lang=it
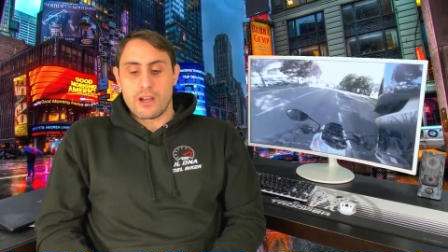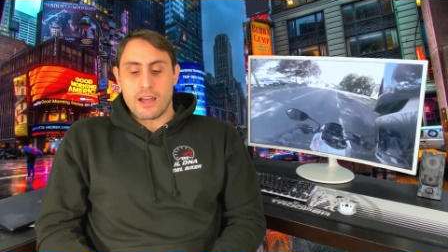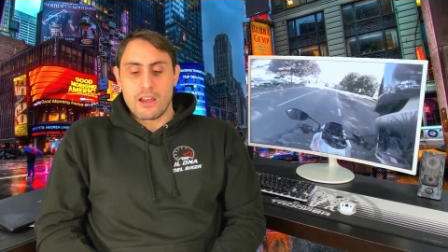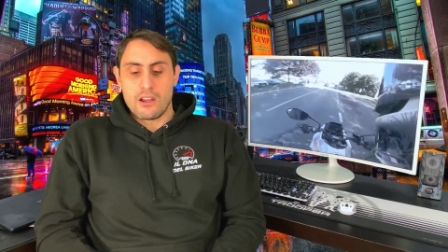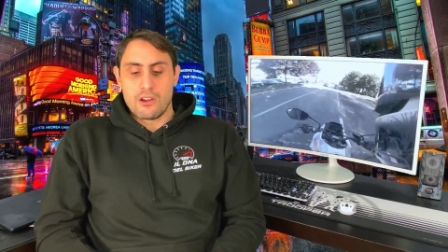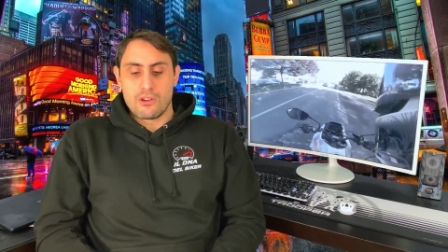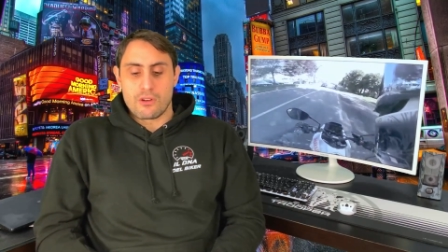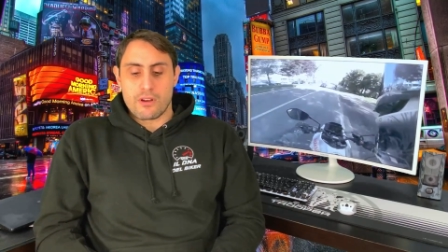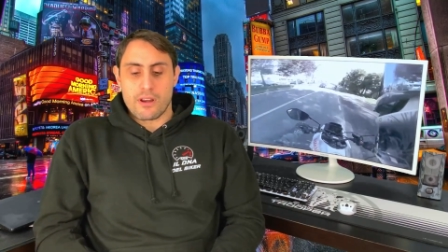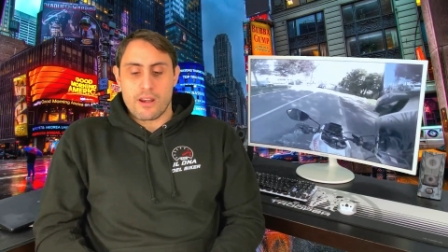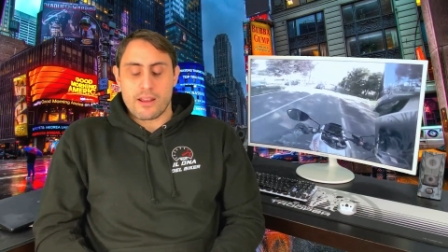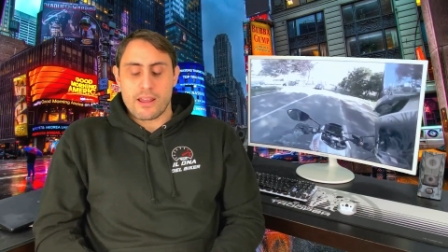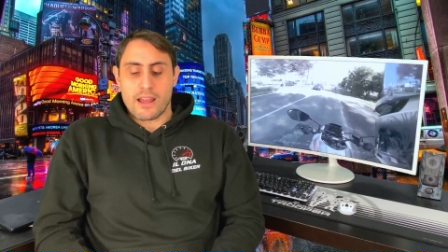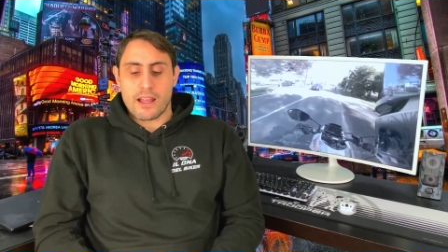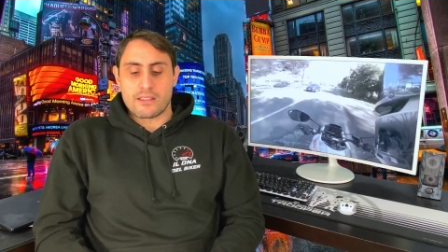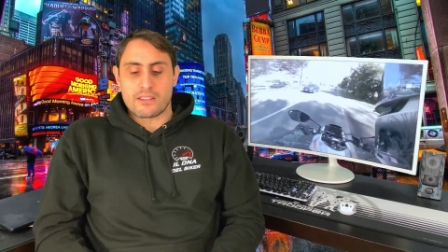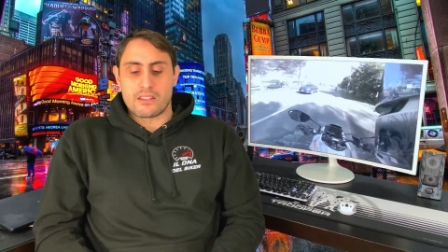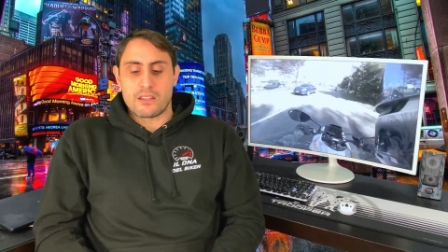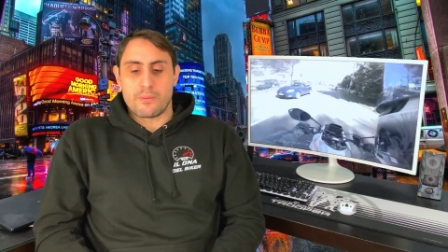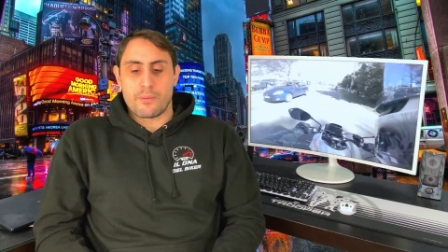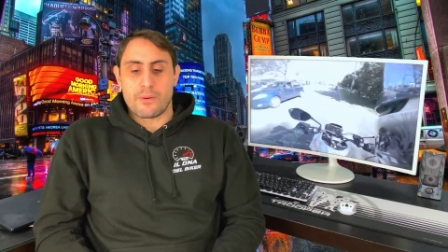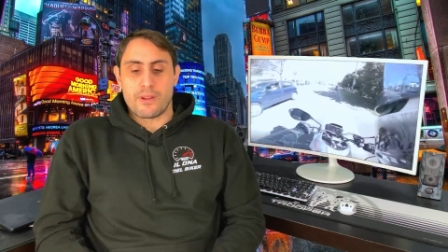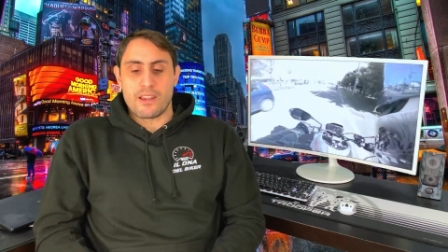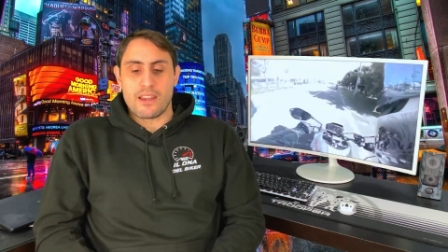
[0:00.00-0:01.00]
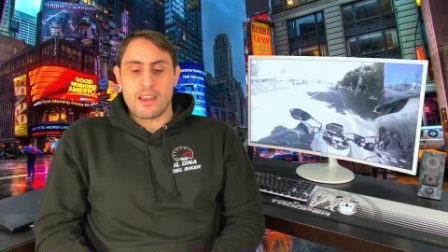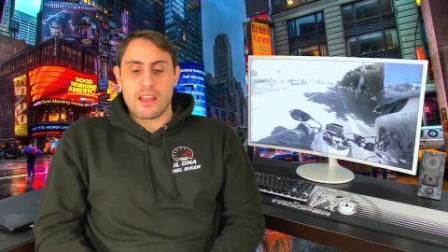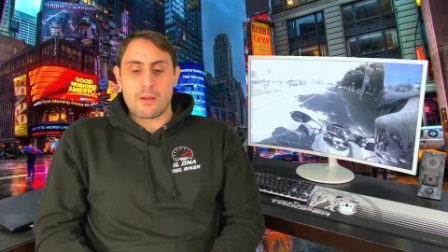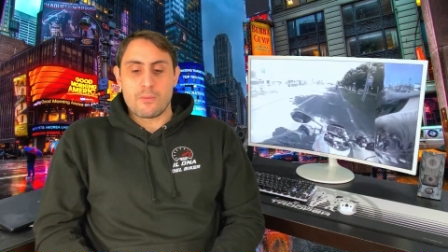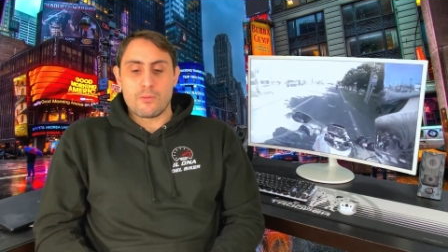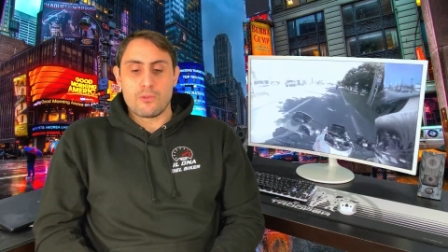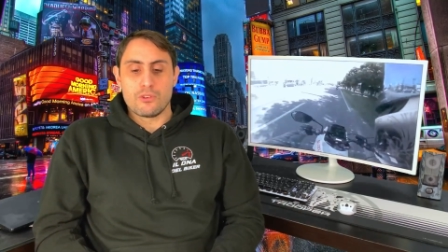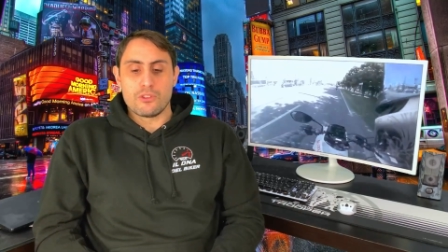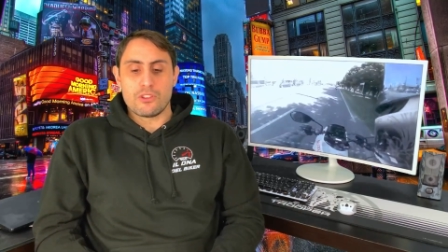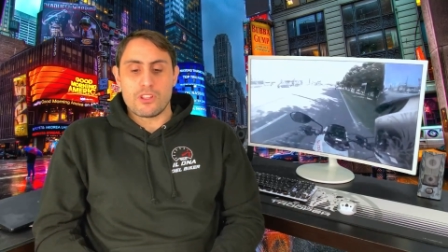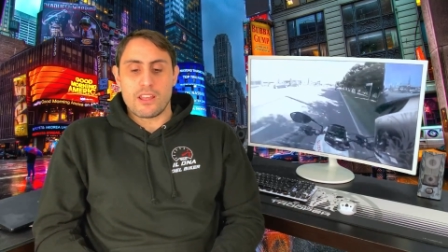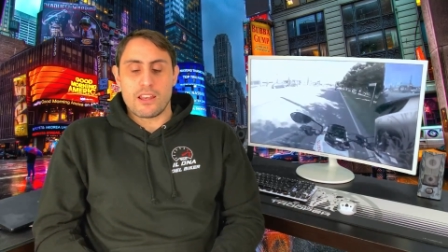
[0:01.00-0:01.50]
Allora ragazzi
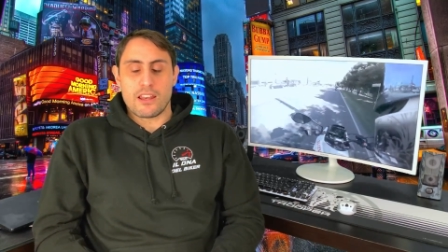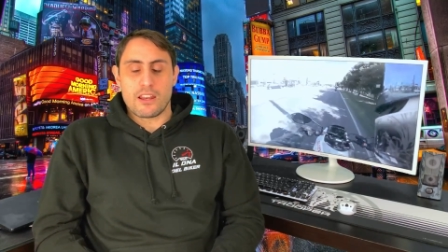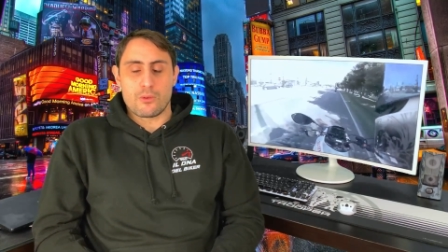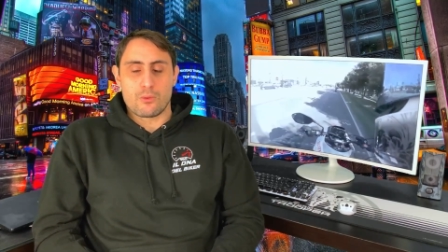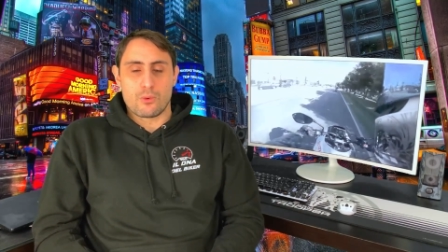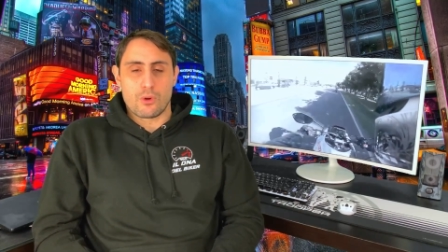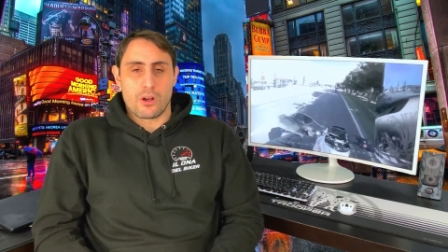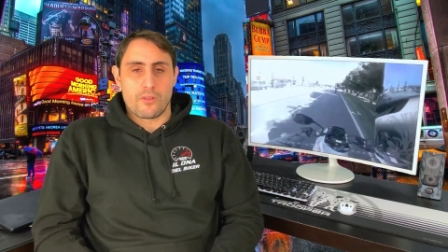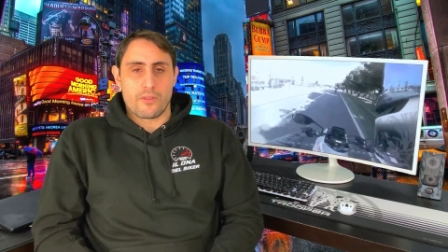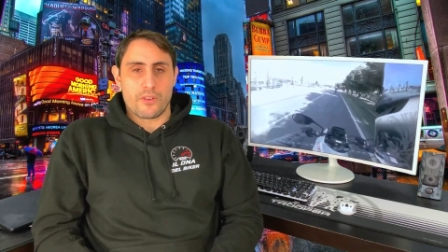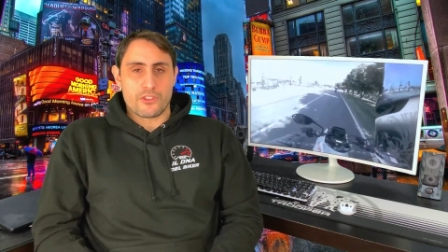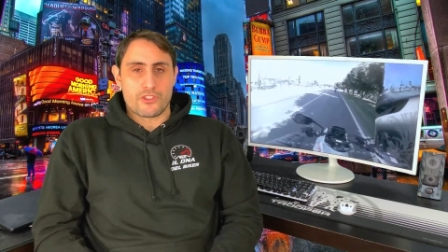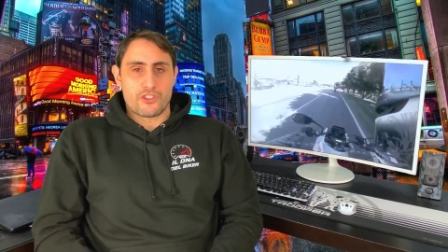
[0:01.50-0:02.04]
parliamo della nuova